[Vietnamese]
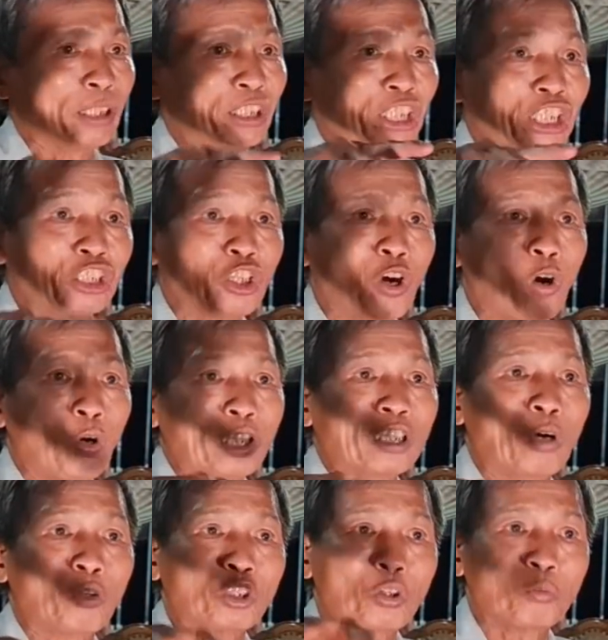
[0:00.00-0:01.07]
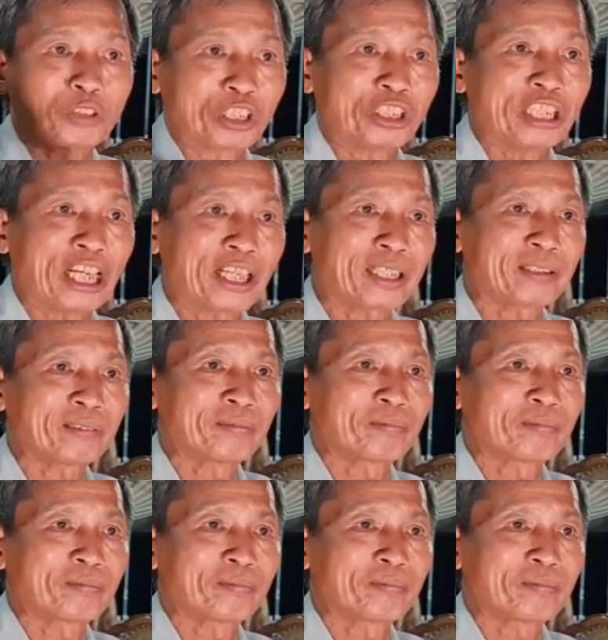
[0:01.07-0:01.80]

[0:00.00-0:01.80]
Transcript: mới đi vô cái nội dung sự việc